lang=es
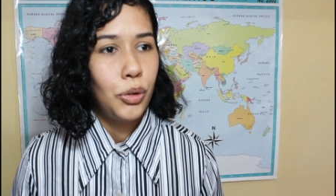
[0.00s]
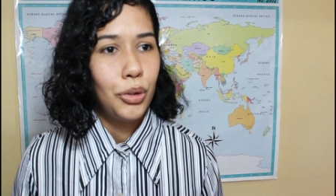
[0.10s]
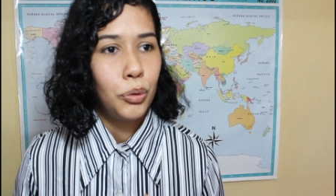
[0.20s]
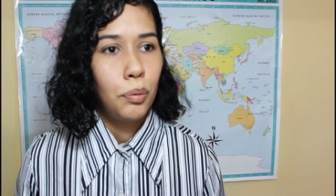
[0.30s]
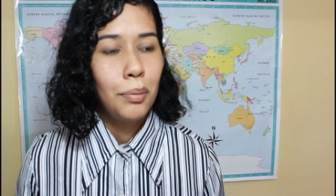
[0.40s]
Yo
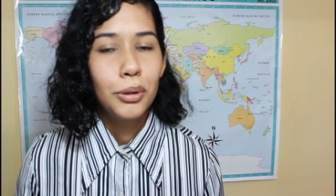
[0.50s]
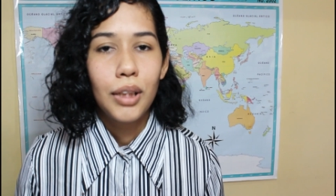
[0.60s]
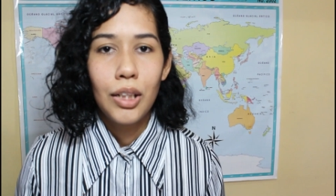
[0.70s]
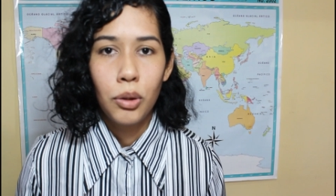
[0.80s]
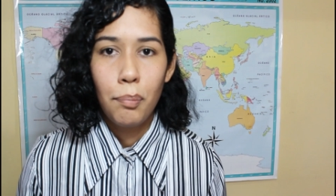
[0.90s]
estuve
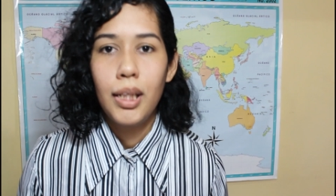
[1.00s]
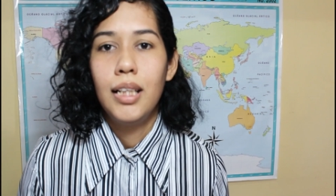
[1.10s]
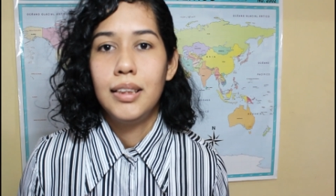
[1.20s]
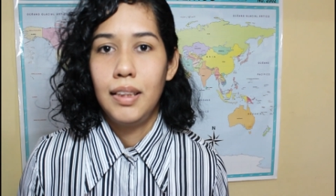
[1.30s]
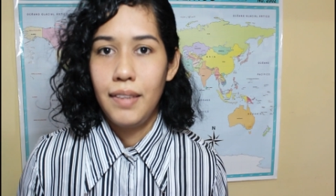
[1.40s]
buscando para
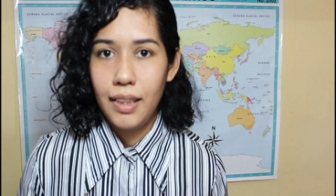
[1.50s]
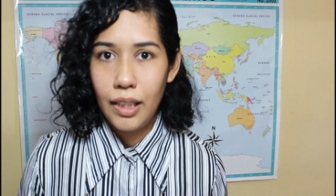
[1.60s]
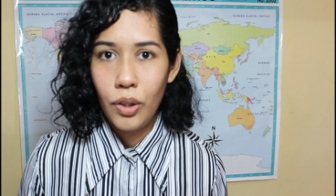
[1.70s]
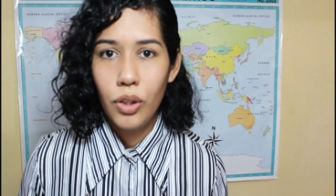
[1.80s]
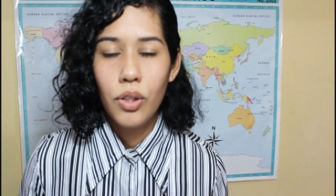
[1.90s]
este
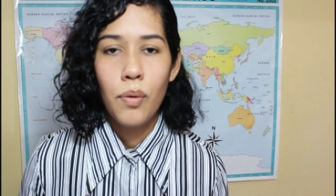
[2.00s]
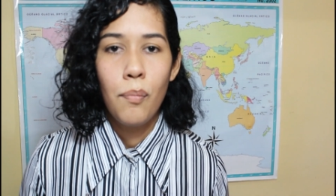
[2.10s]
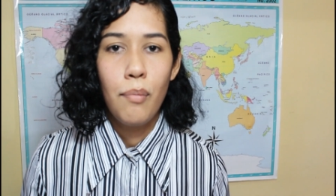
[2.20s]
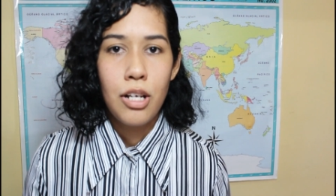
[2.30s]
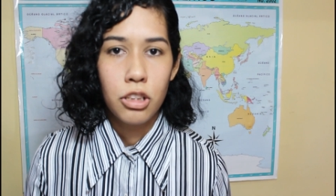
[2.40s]
video
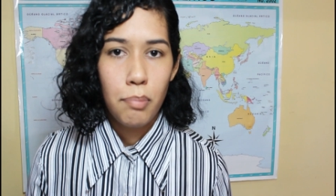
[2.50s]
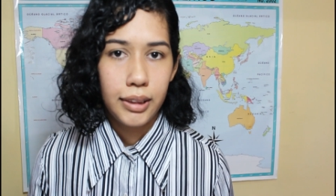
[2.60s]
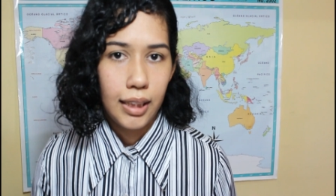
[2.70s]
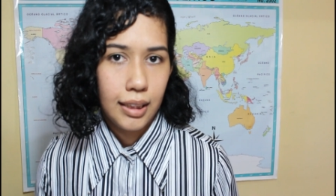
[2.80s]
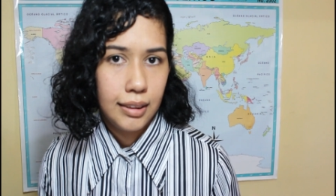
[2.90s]
varios
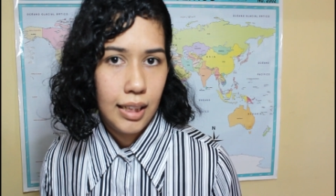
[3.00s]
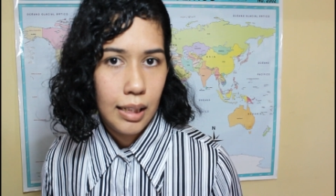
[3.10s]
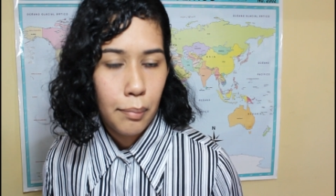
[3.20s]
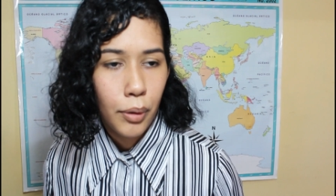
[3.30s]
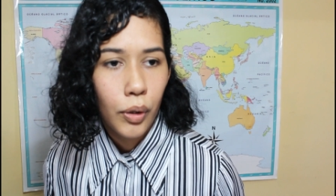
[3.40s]
pasajes del
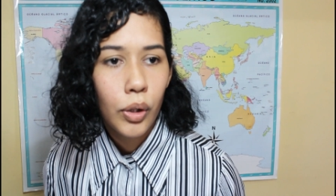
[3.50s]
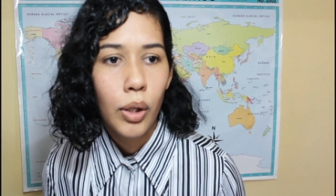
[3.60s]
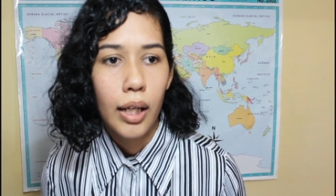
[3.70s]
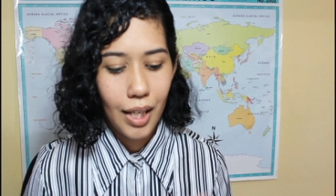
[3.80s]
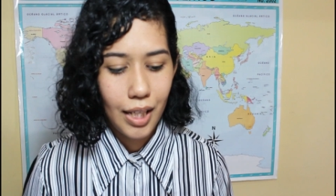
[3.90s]
libro
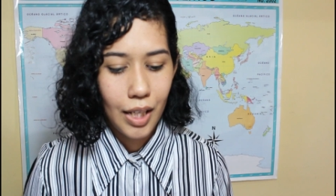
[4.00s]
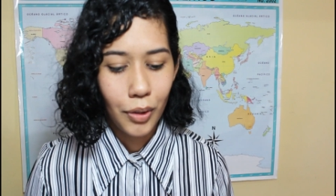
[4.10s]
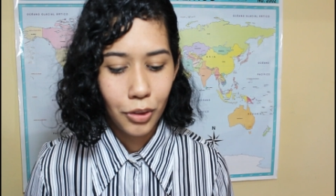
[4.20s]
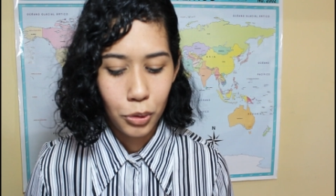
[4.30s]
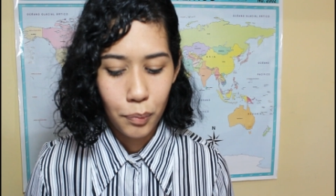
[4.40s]
y
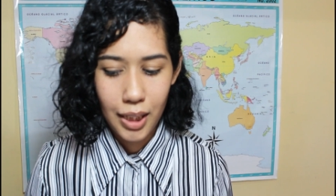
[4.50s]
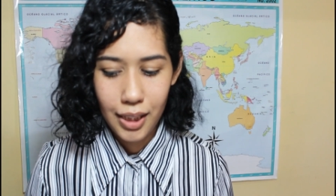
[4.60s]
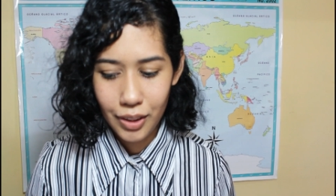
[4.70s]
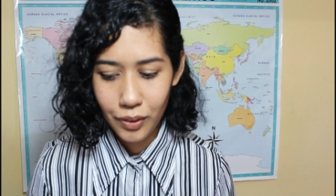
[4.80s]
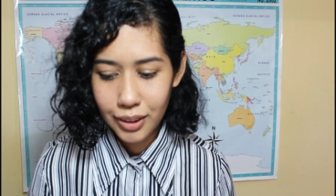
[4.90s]
cuando estuve
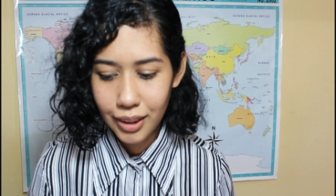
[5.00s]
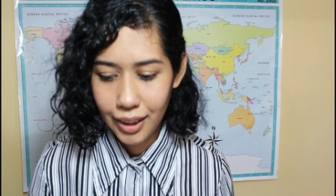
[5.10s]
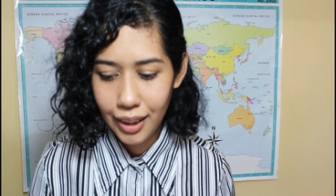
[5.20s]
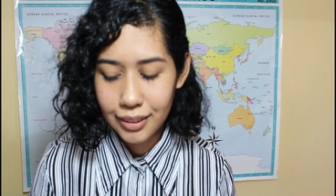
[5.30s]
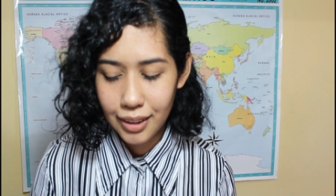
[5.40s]
leyendo así
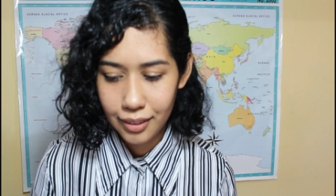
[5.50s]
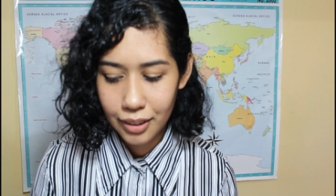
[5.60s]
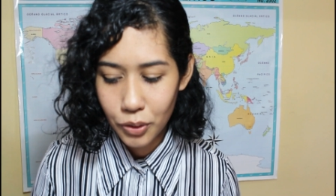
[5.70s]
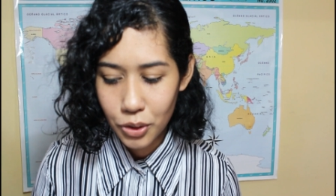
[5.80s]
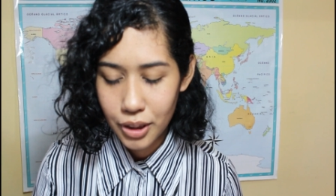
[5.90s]
de que
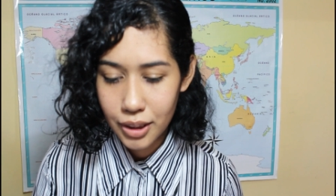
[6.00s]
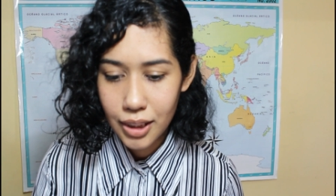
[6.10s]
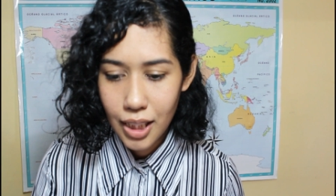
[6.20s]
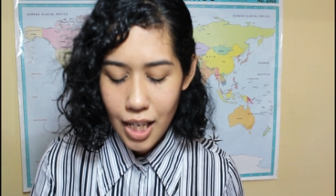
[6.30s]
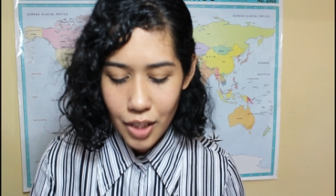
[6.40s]
ciertas cosas,
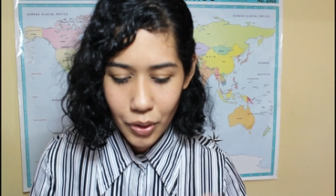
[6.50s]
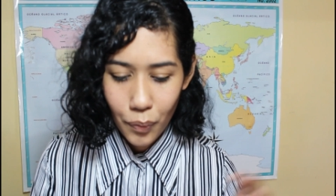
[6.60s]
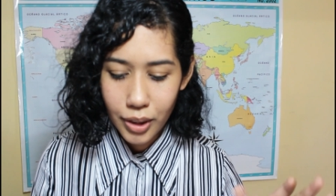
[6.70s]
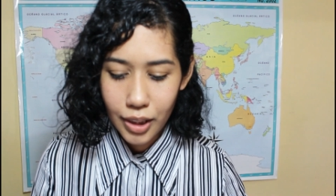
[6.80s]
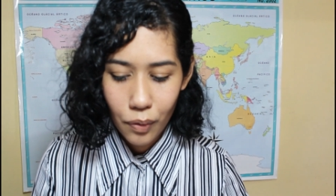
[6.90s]
o sea, en
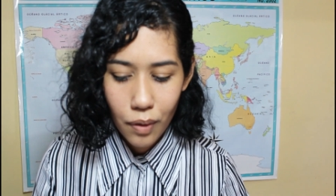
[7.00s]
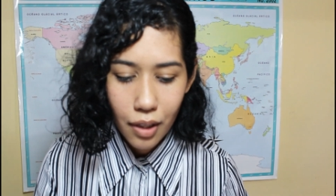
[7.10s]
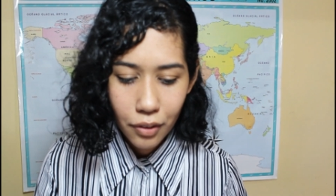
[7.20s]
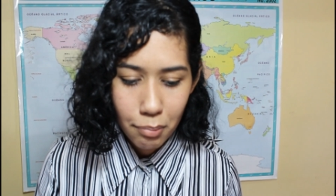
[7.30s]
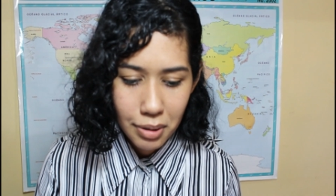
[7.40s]
cualquier
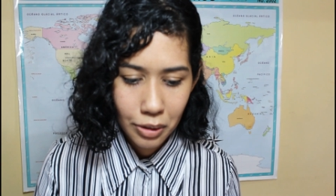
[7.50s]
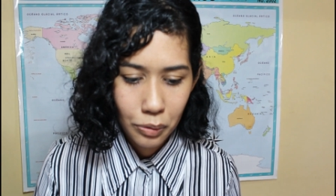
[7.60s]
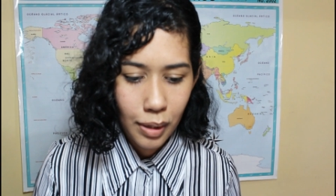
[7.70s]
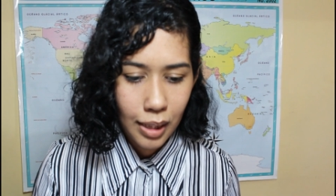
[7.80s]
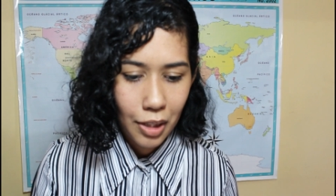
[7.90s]
lugar donde me
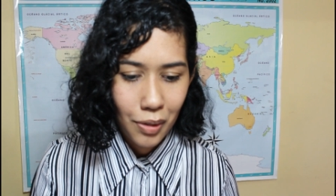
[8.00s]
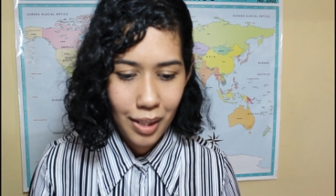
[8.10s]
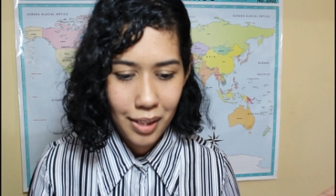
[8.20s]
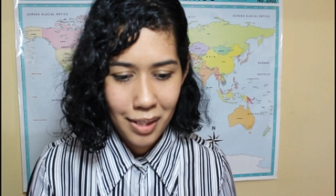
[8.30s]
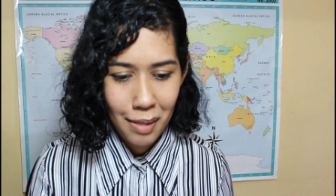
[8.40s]
situara que yo
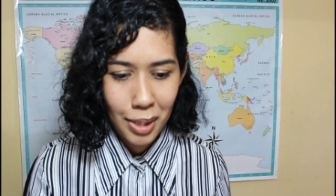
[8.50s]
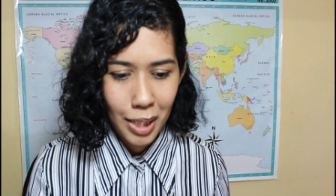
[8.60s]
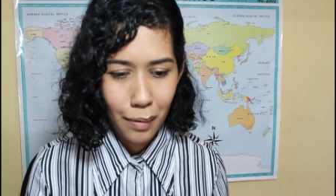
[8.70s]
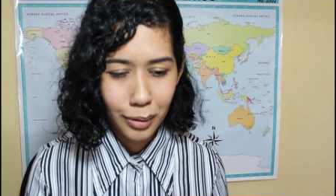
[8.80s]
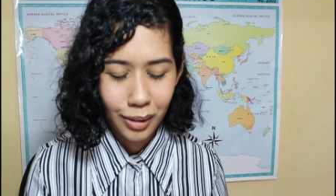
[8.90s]
leyera me
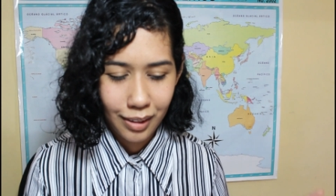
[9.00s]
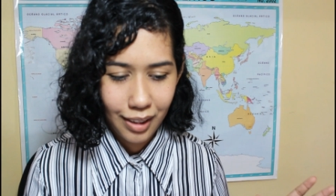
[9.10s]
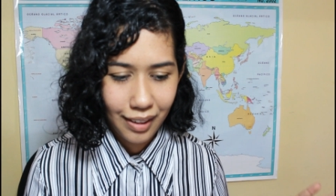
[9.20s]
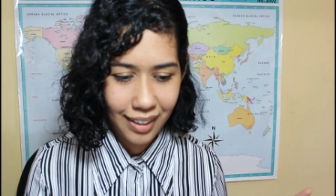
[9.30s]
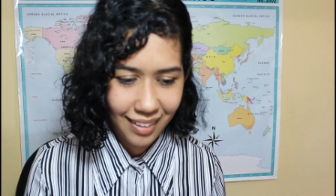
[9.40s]
daba así de que